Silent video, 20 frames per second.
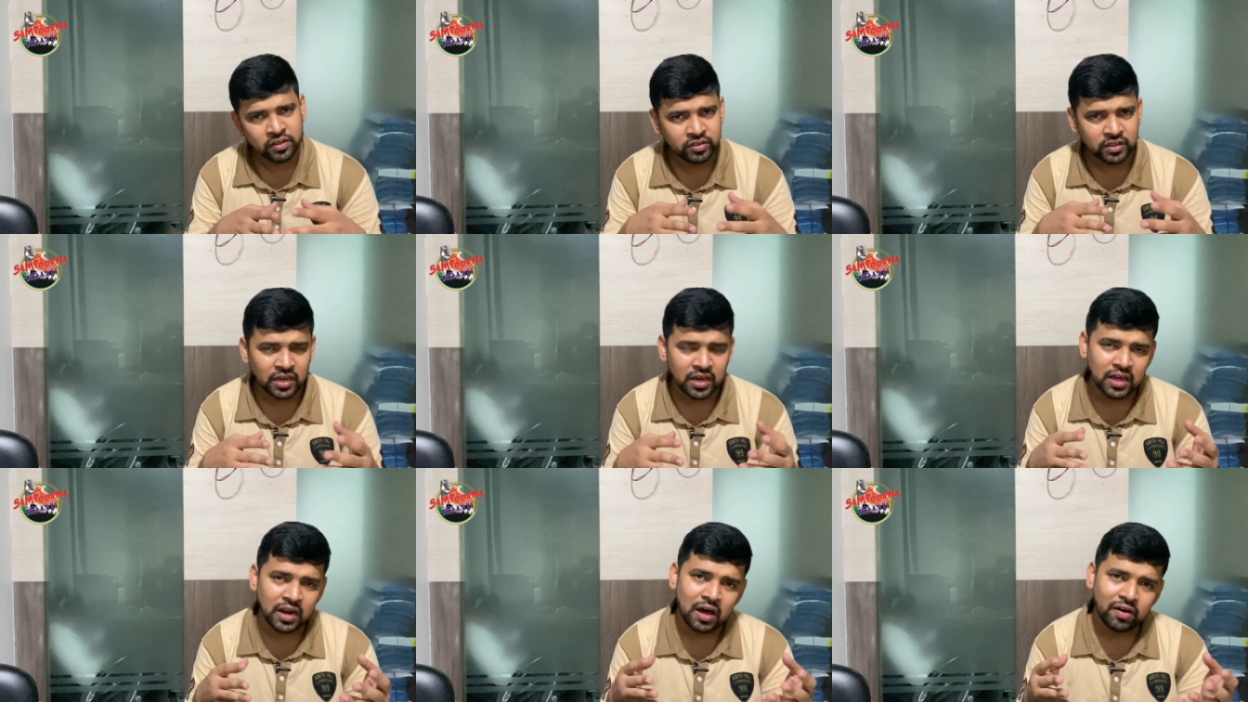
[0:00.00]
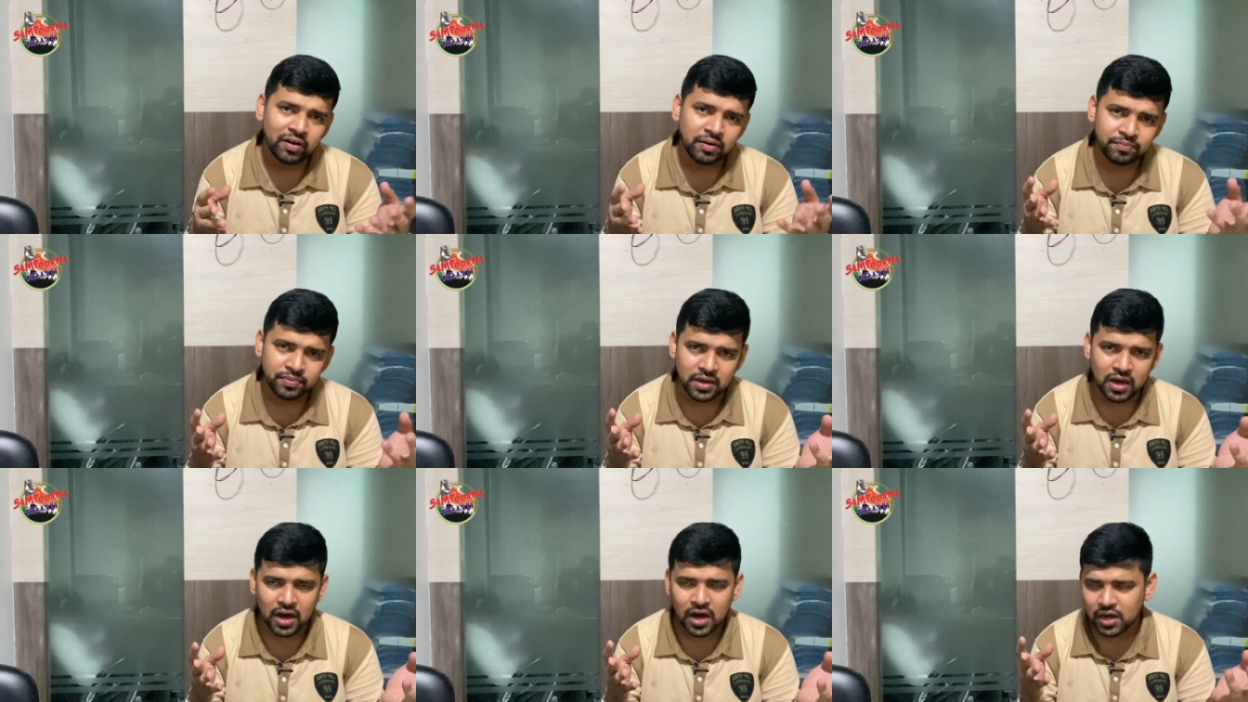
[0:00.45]
इसके
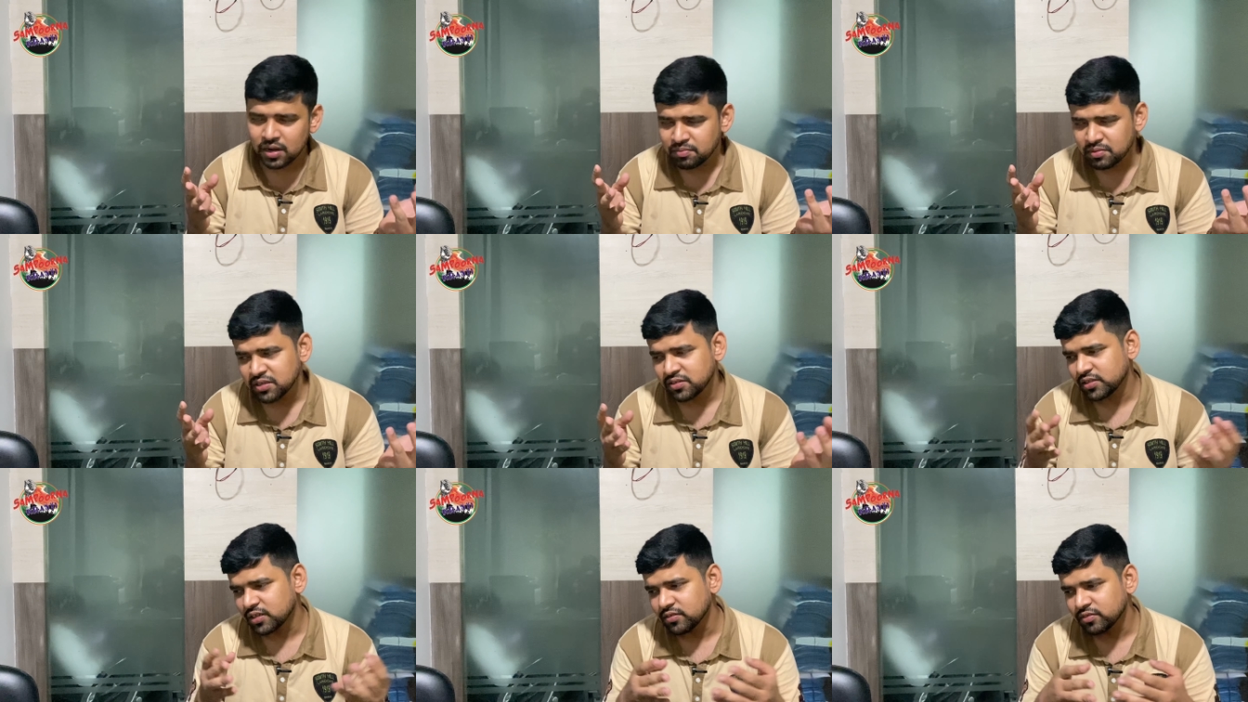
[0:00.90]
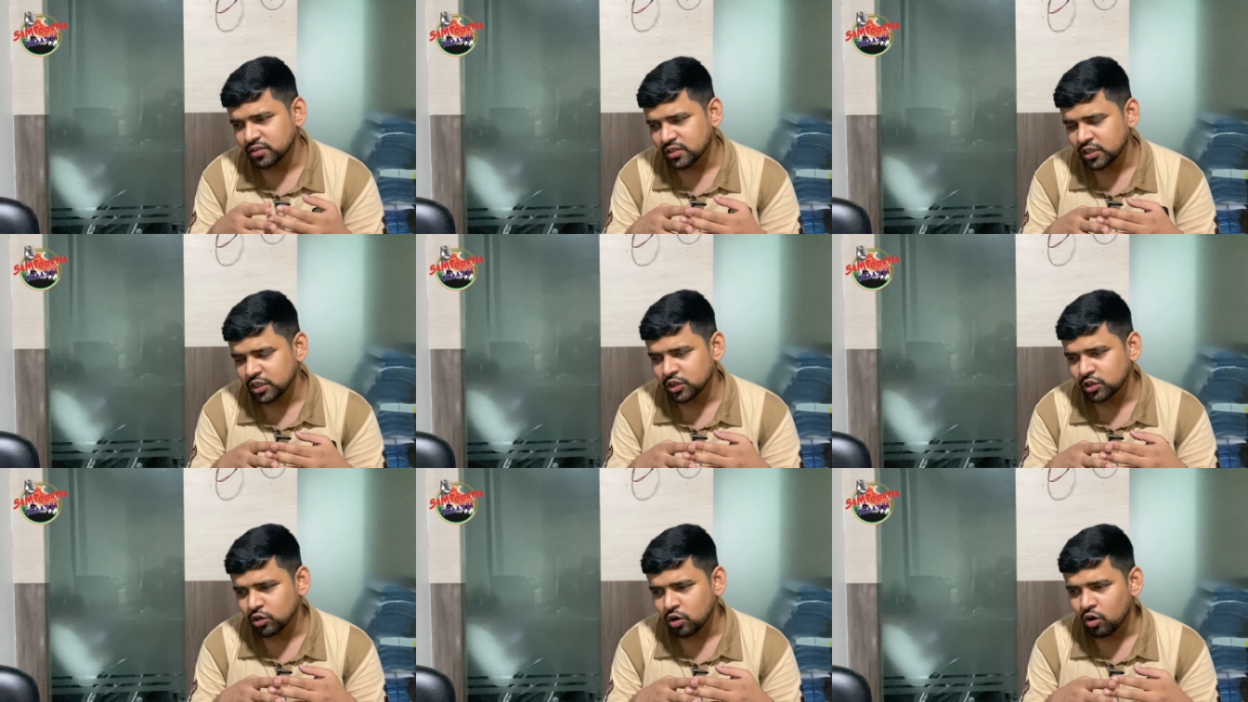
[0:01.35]
अलावा बिहार में
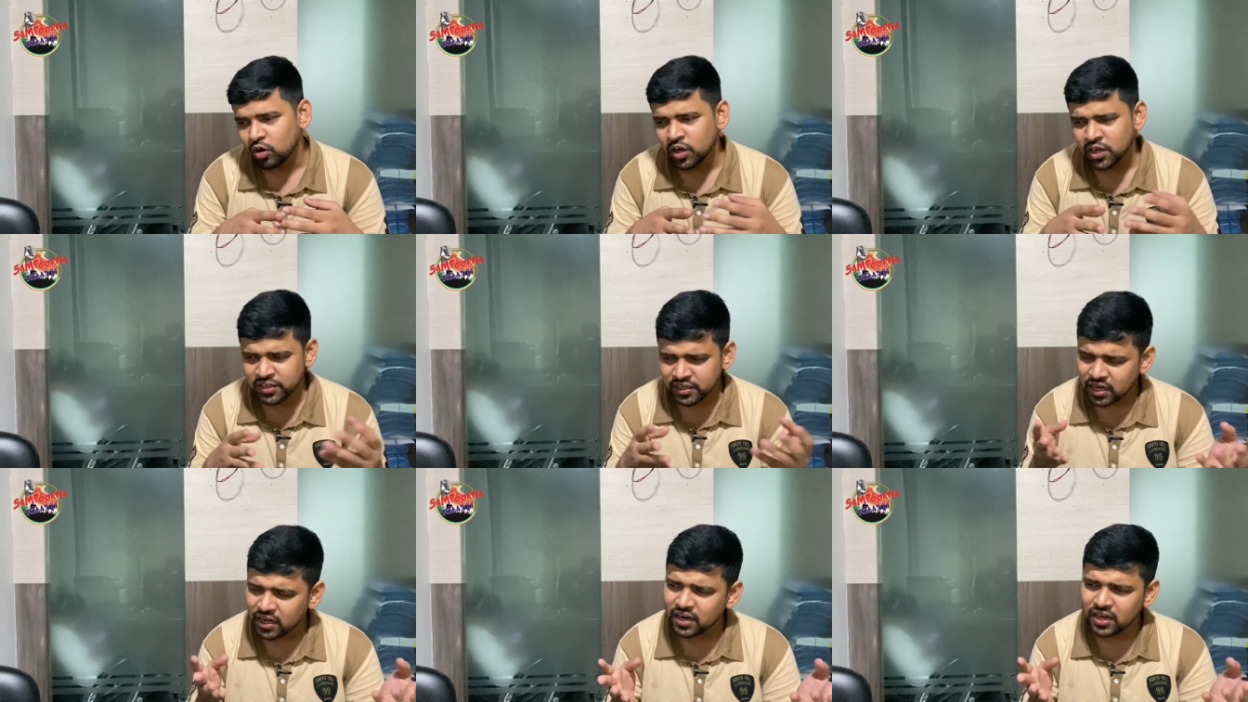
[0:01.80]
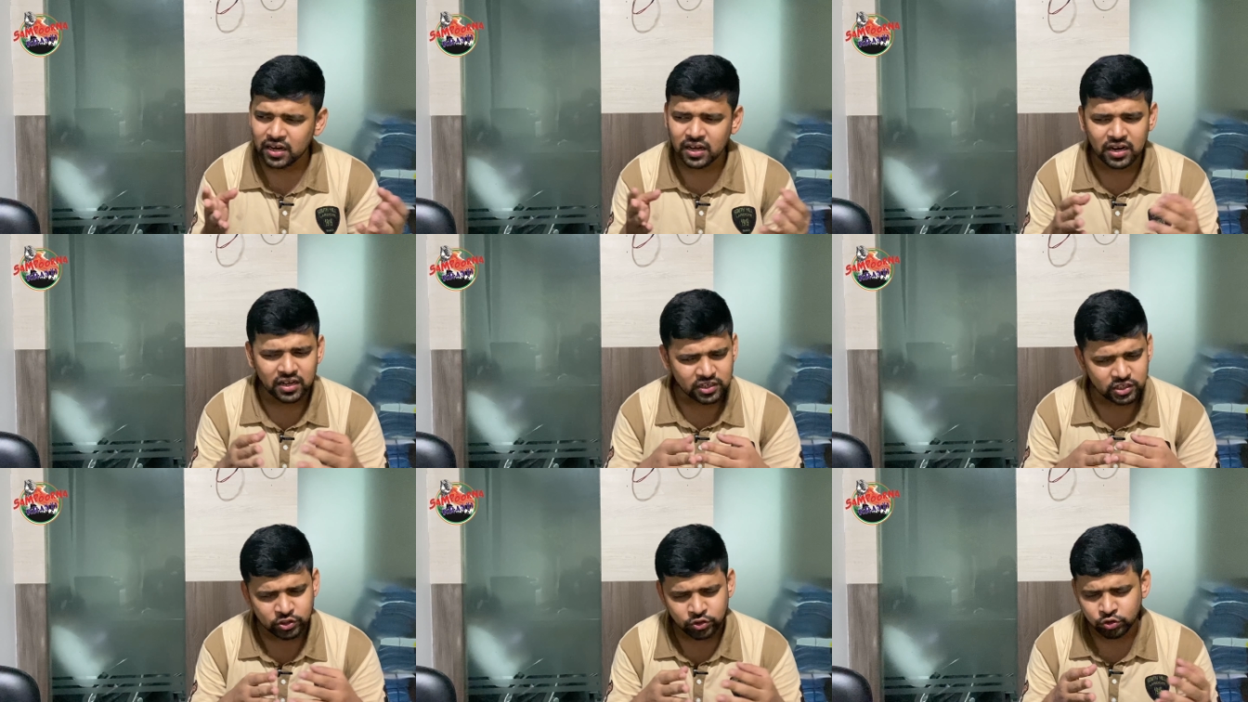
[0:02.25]
संस्कृत कॉलेज
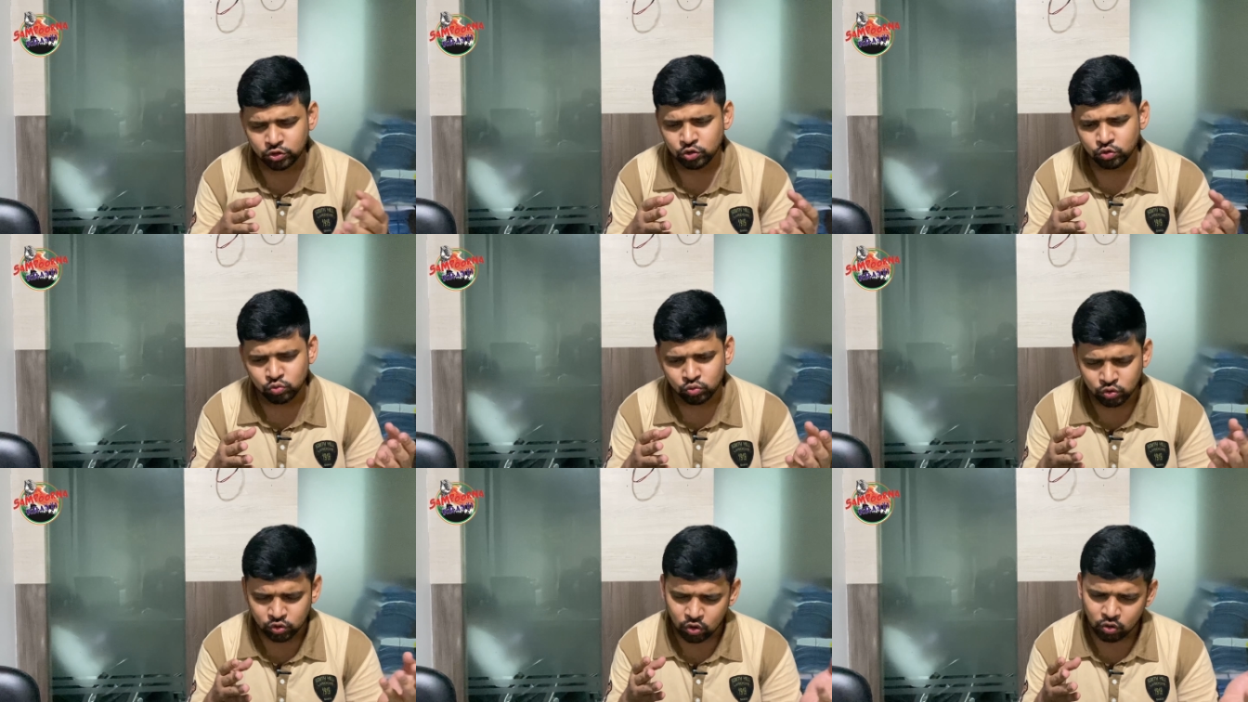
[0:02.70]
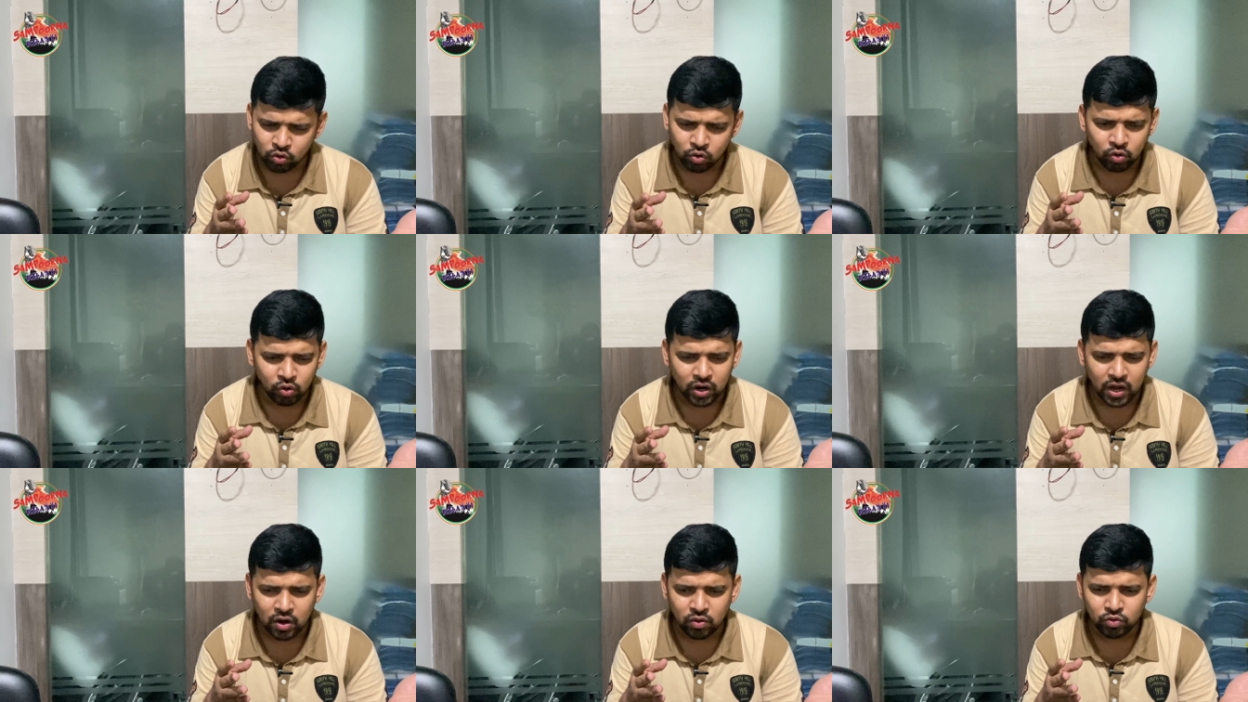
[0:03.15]
अलग अलग इंस्टीट्यूट को
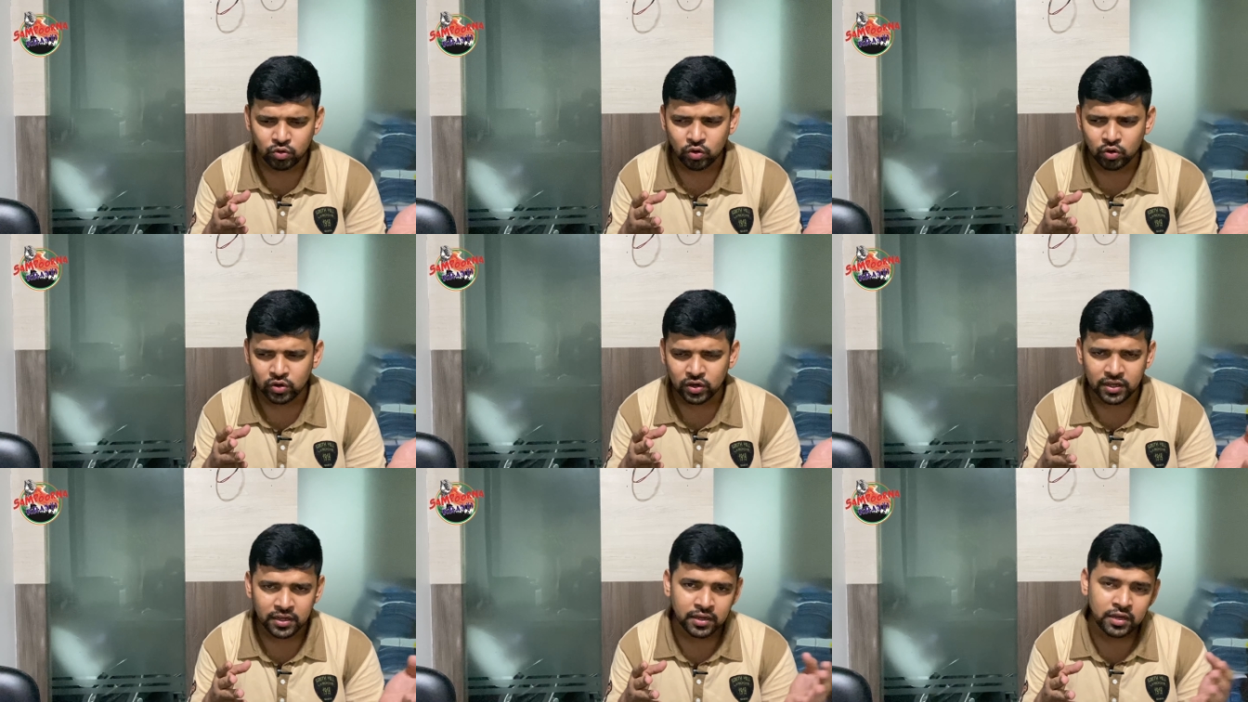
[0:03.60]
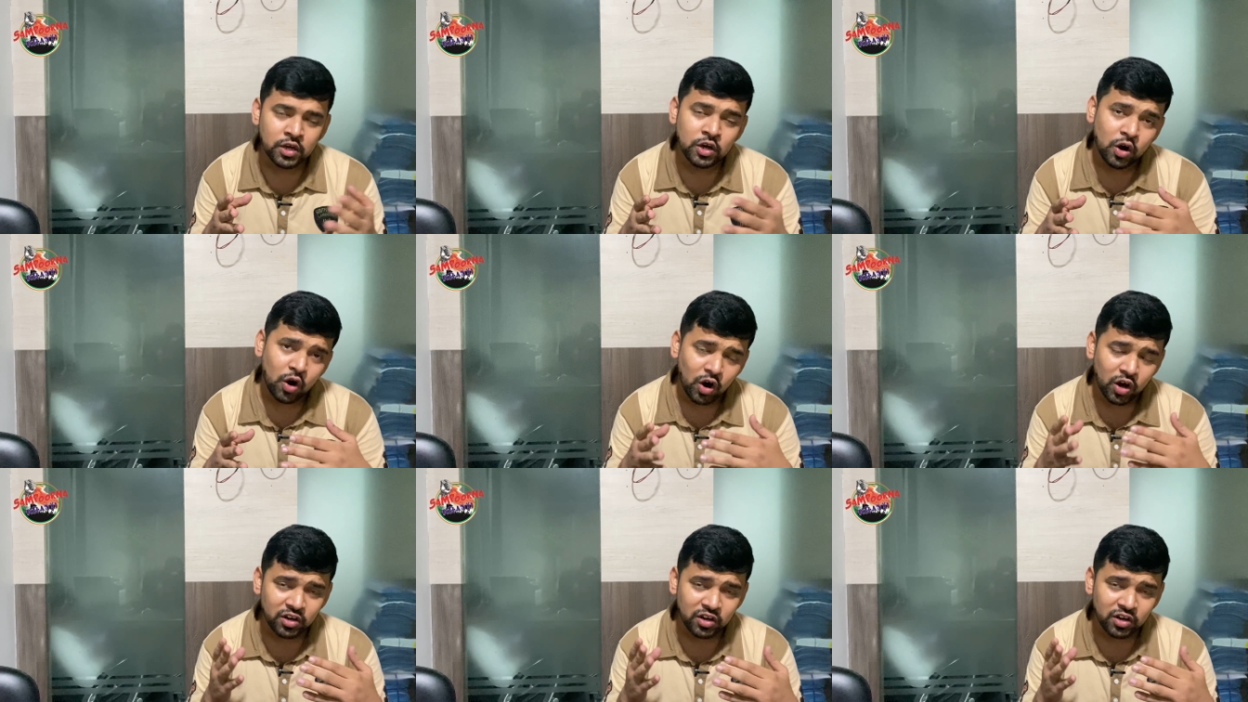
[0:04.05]
खोला उन्होंने